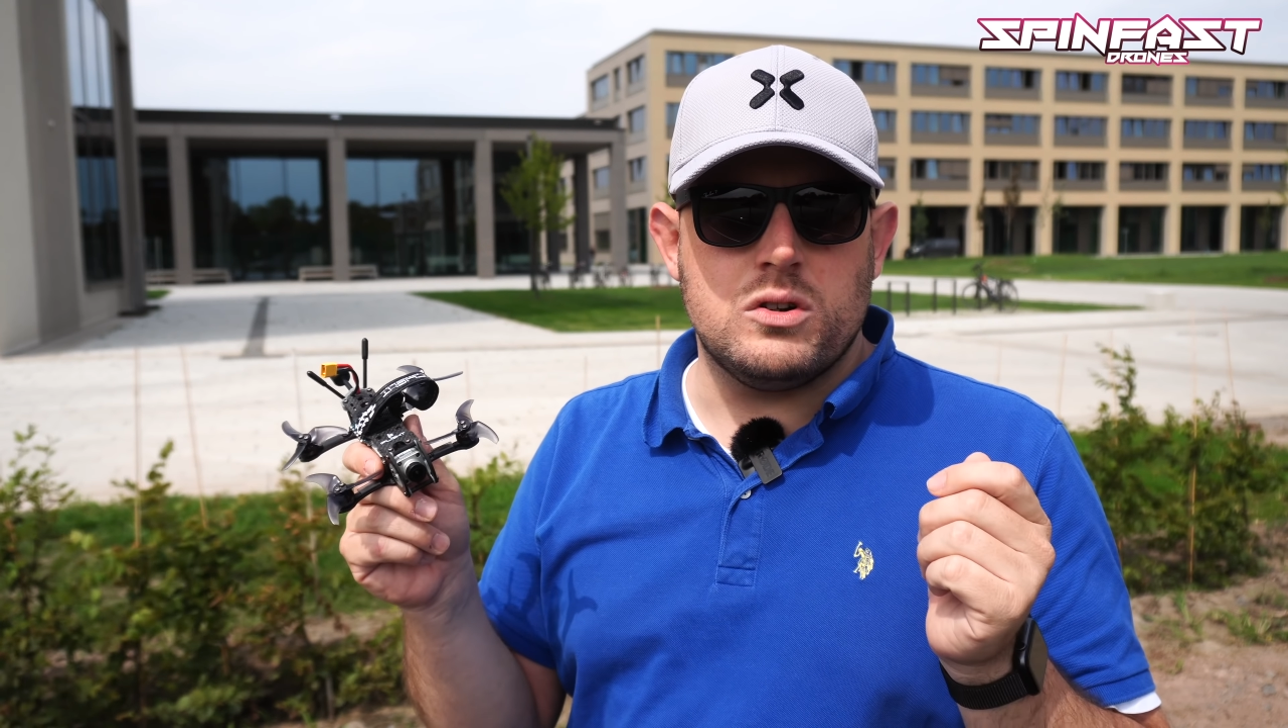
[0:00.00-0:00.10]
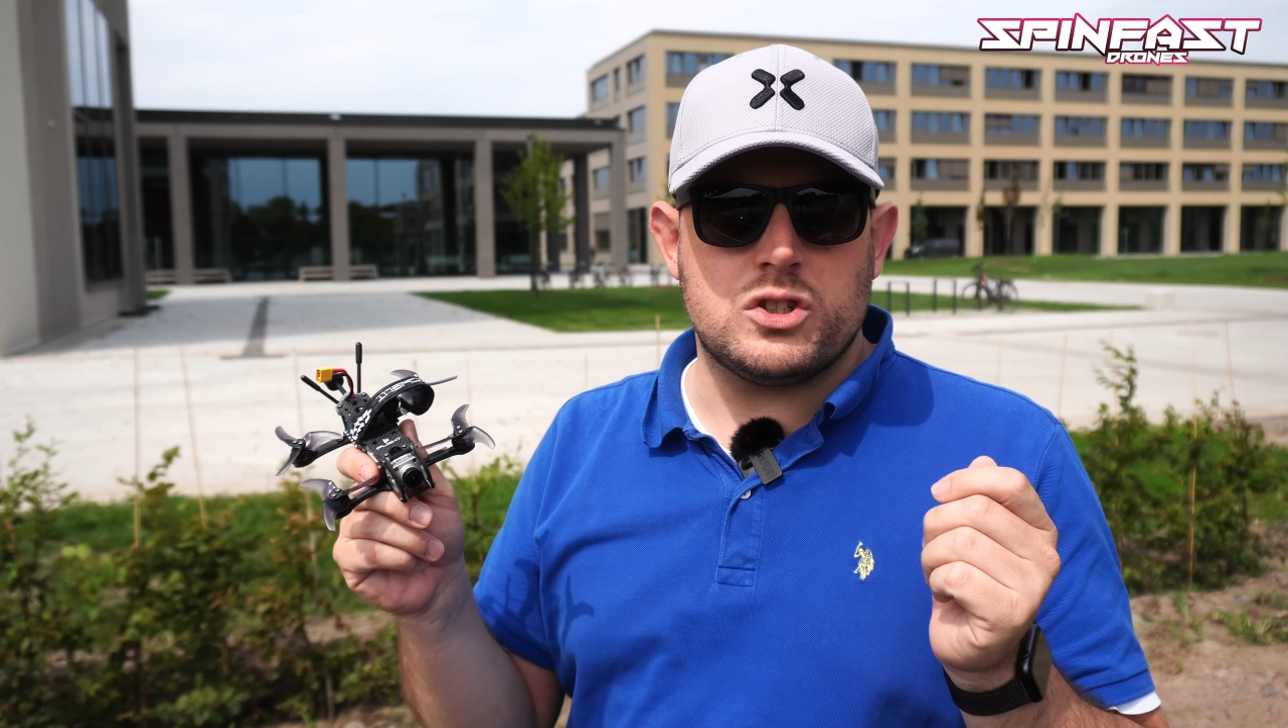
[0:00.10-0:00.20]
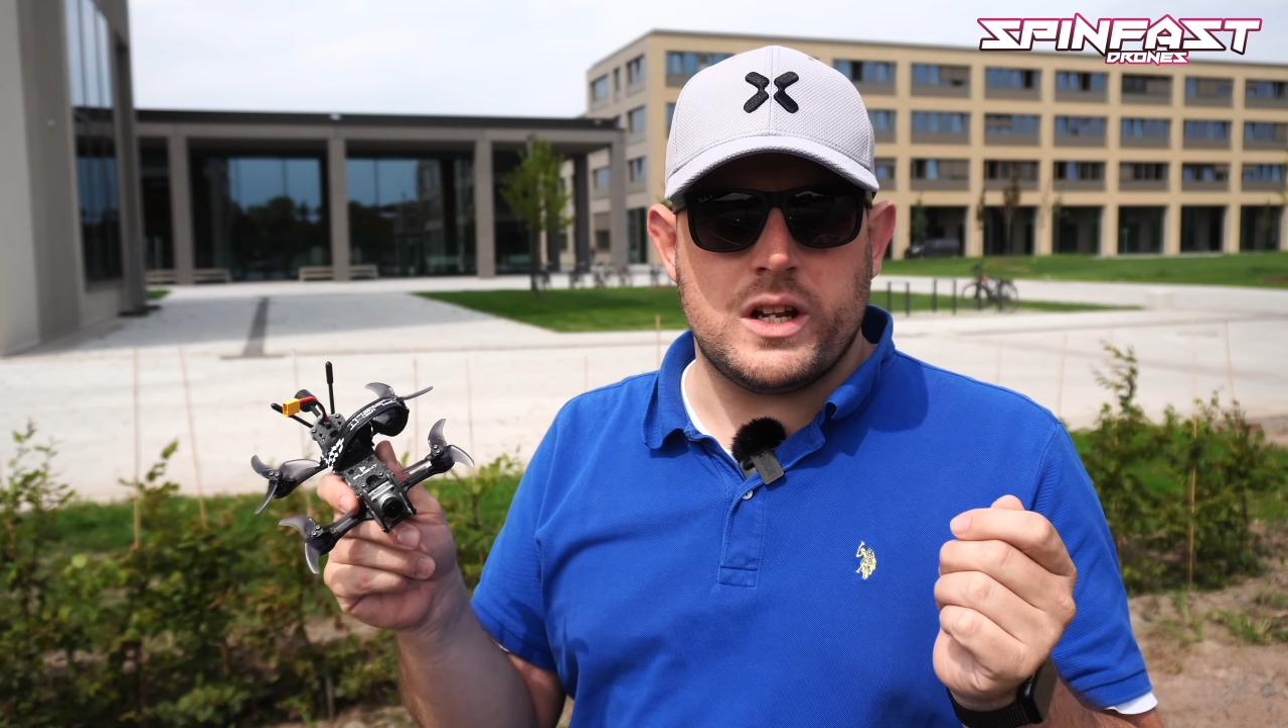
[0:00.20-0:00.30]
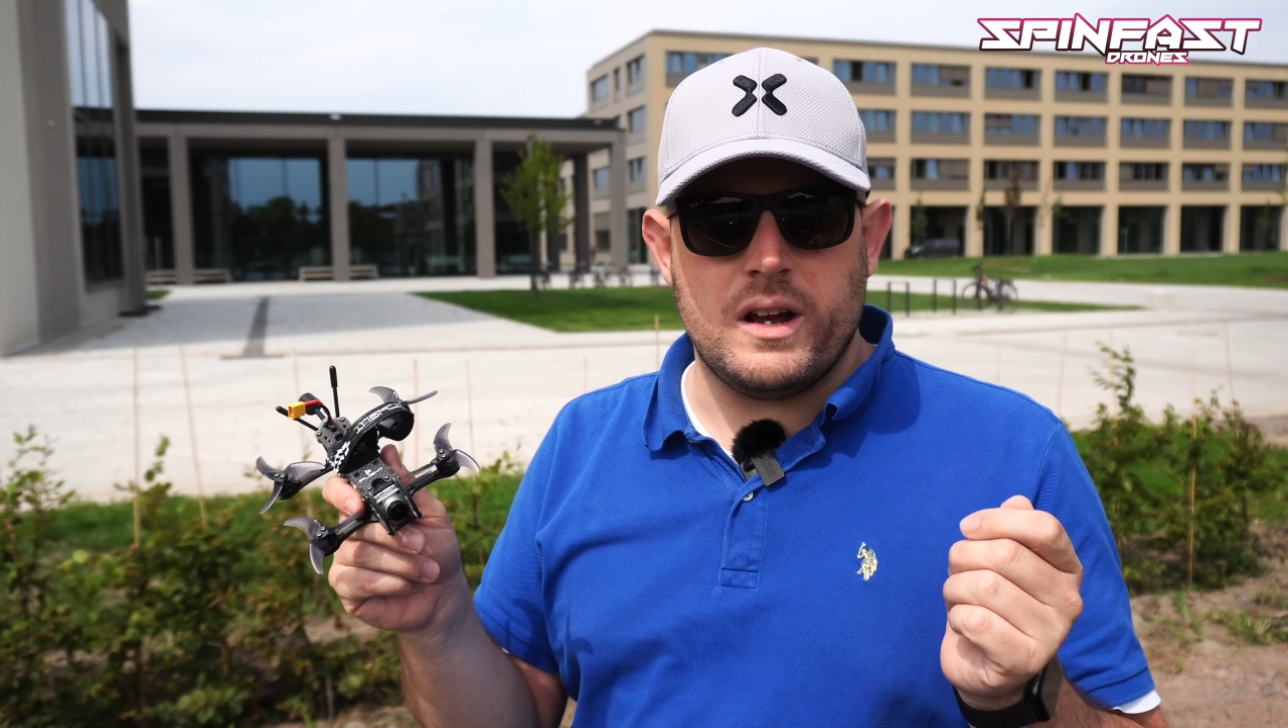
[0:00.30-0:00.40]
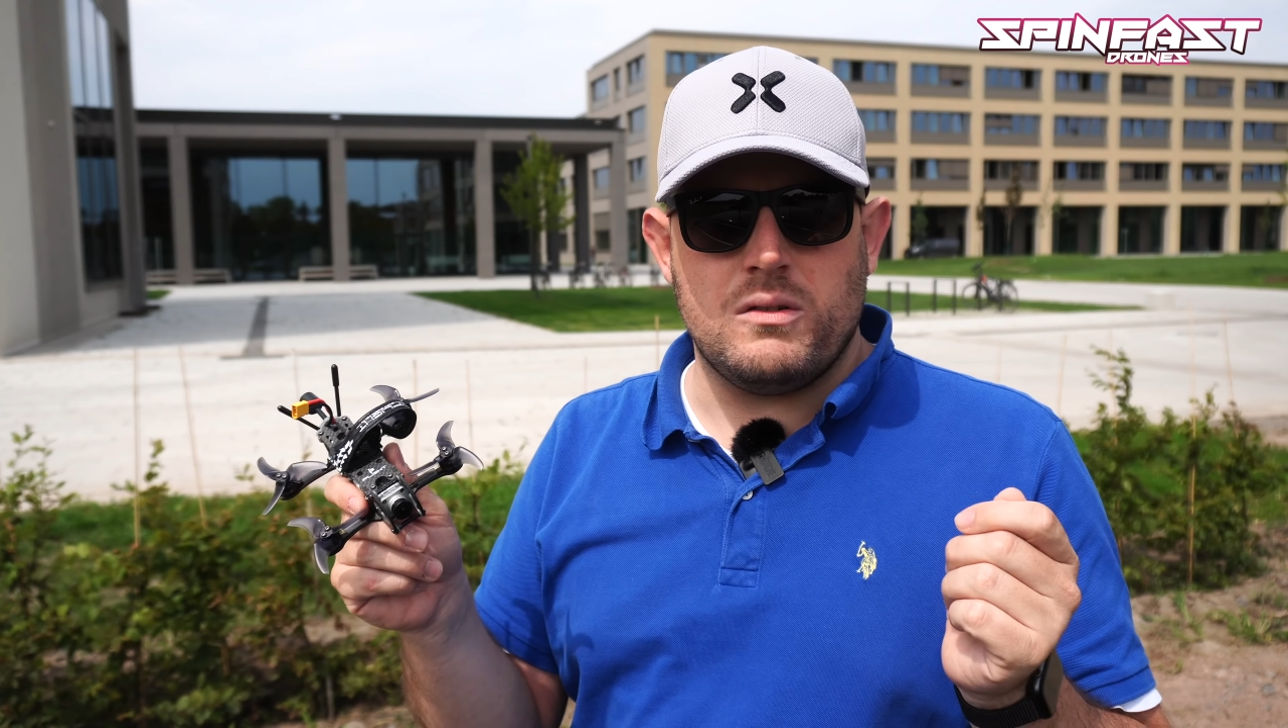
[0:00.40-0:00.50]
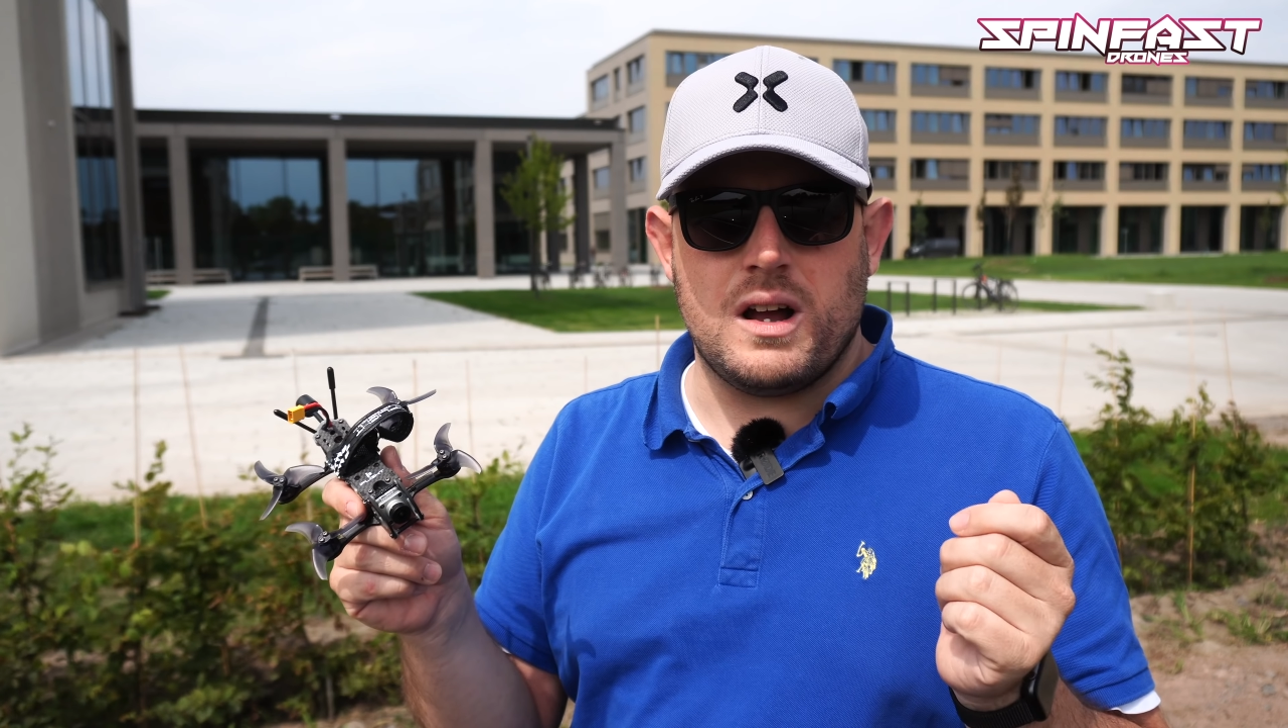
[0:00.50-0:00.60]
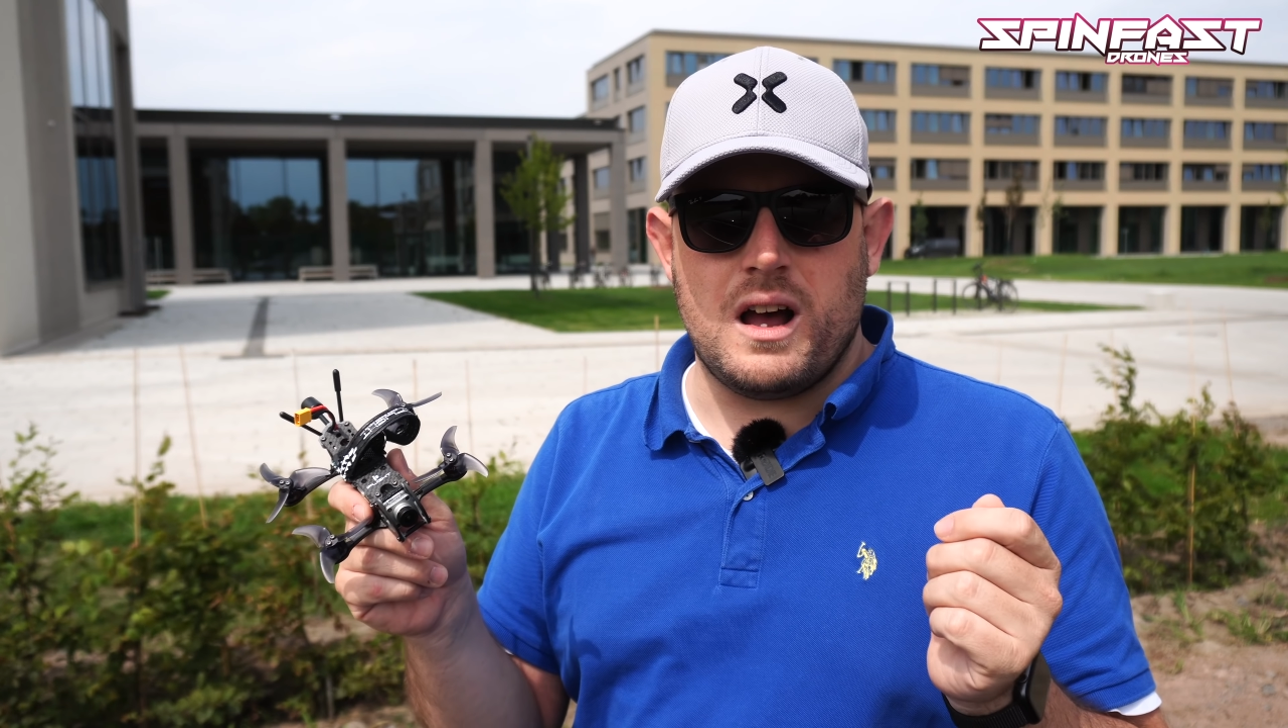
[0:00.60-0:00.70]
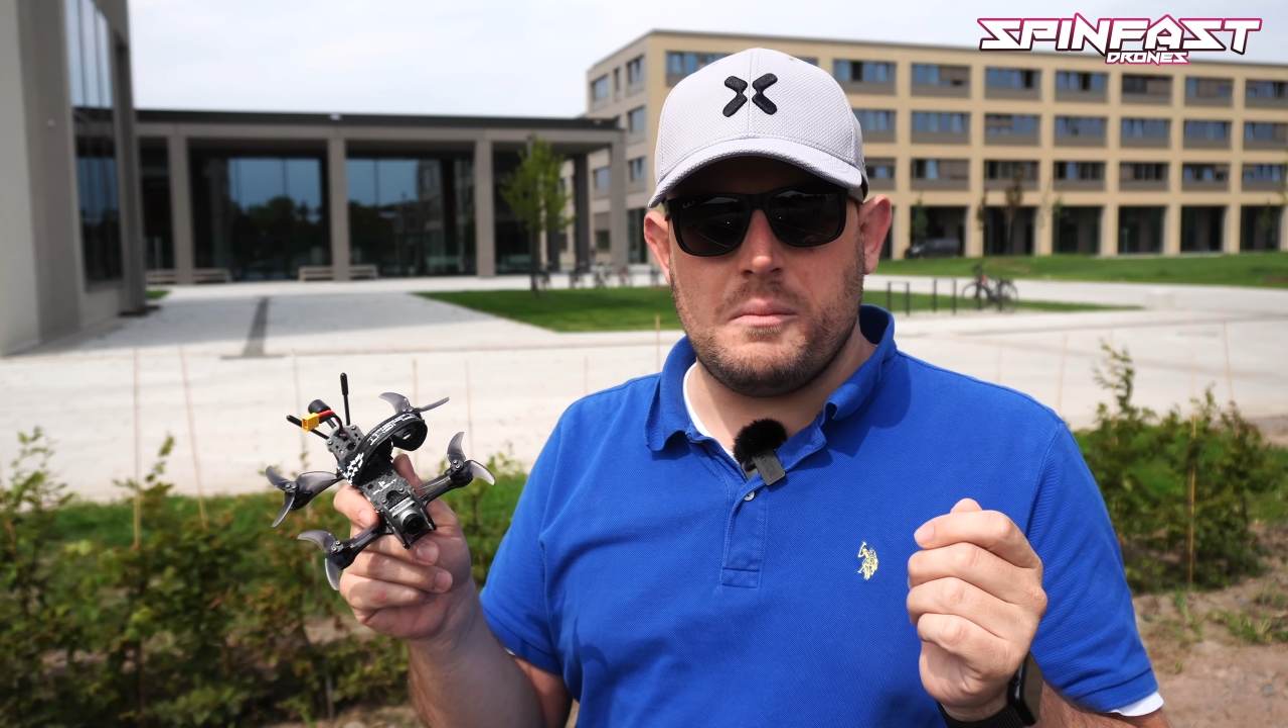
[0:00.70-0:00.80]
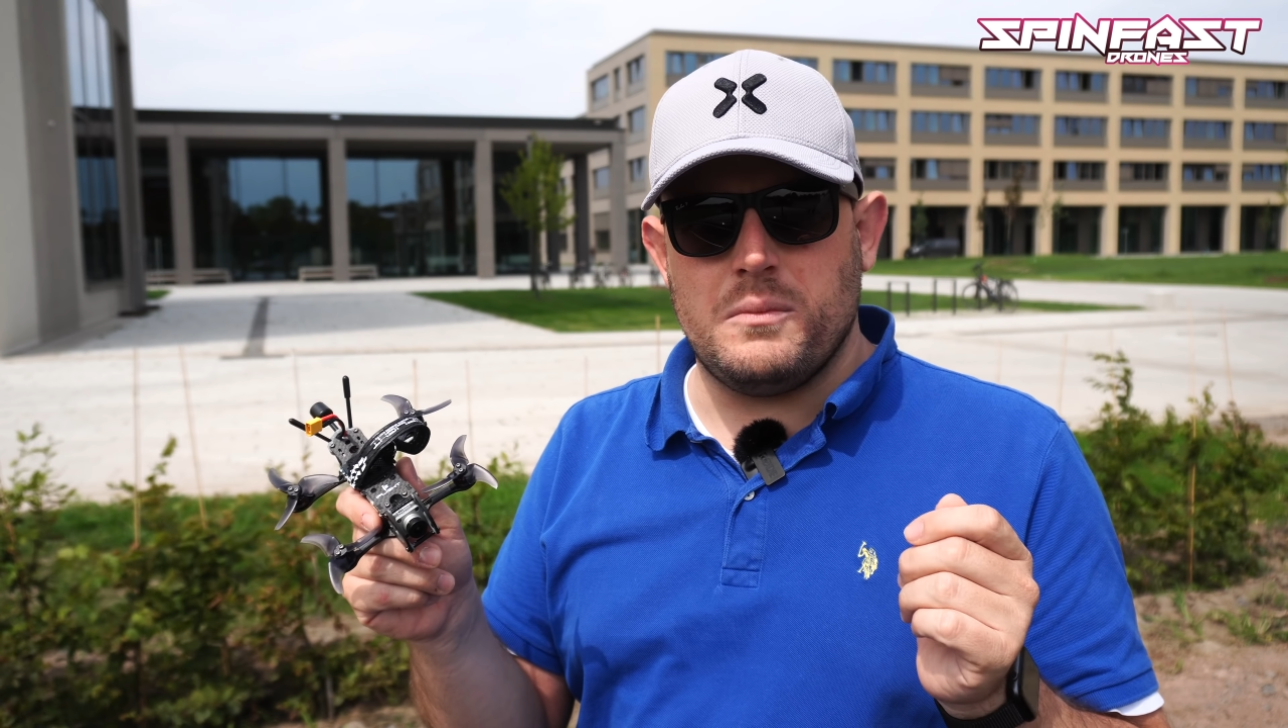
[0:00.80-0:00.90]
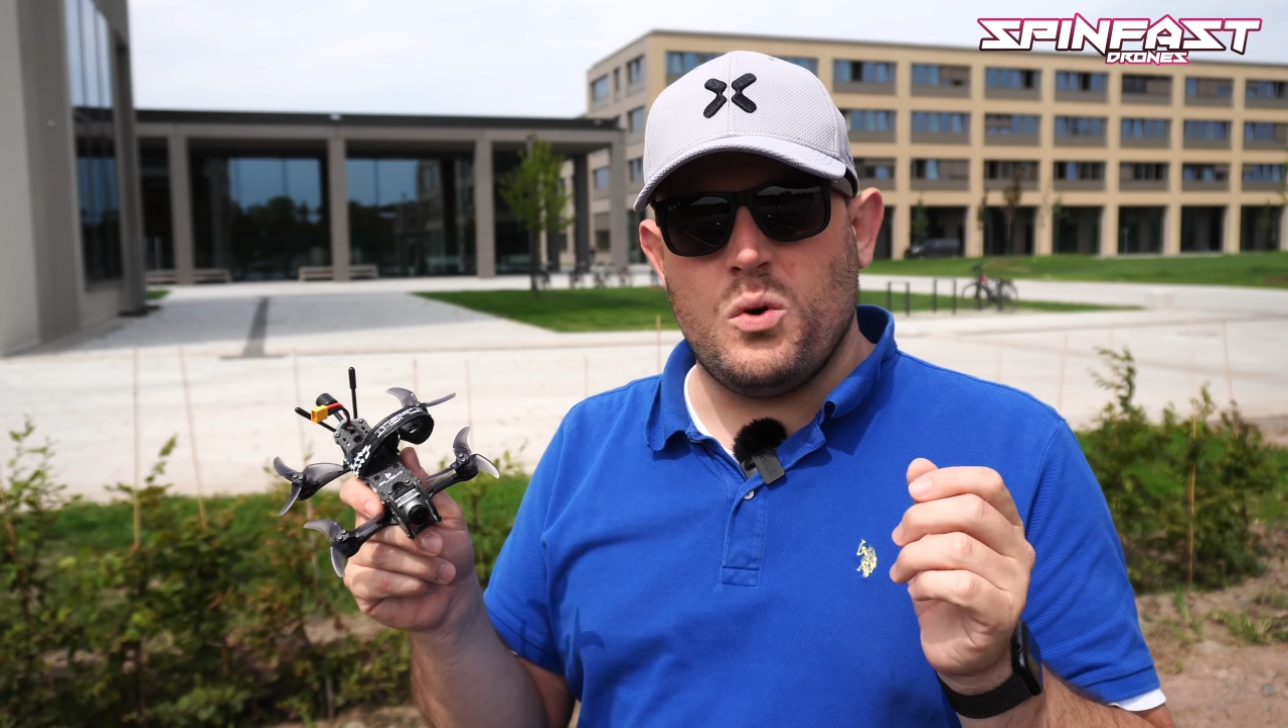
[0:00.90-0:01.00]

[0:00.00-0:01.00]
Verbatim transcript: Steigung haben,